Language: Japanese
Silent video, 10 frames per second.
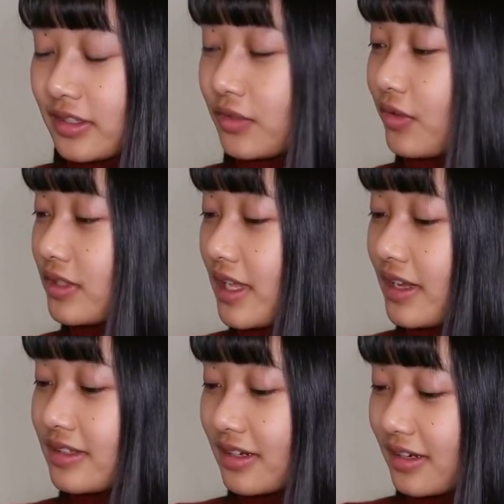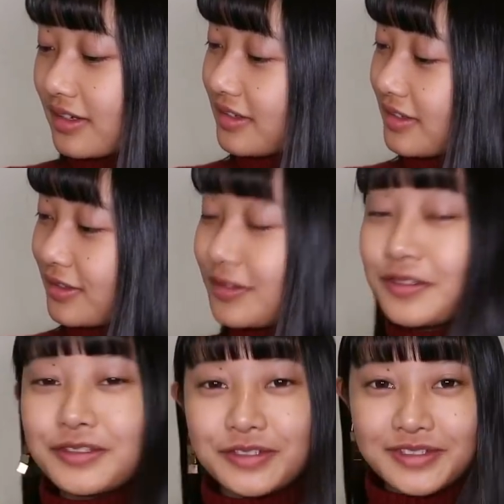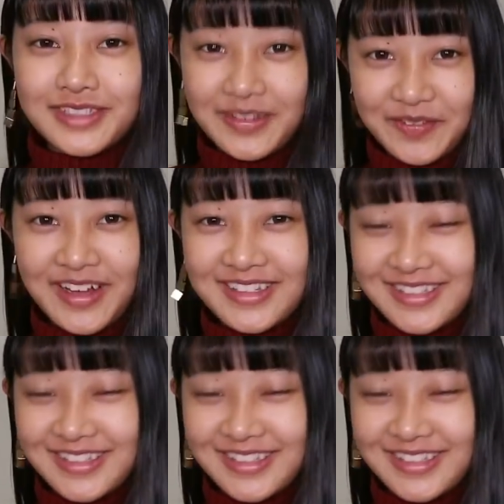すごいサラサラツルツルしてま